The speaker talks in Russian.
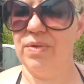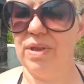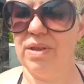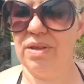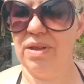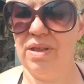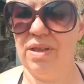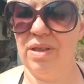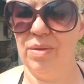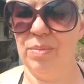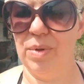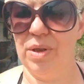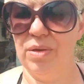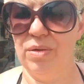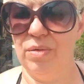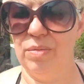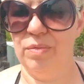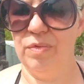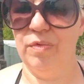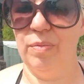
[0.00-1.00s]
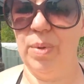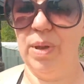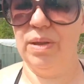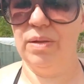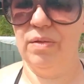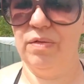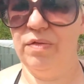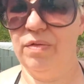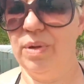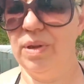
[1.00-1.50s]
звонке моем
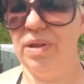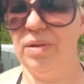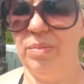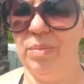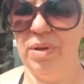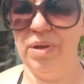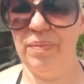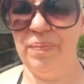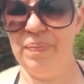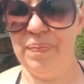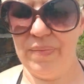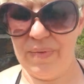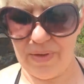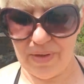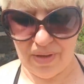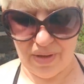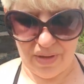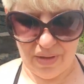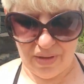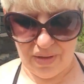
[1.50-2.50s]
в банк ВТБ.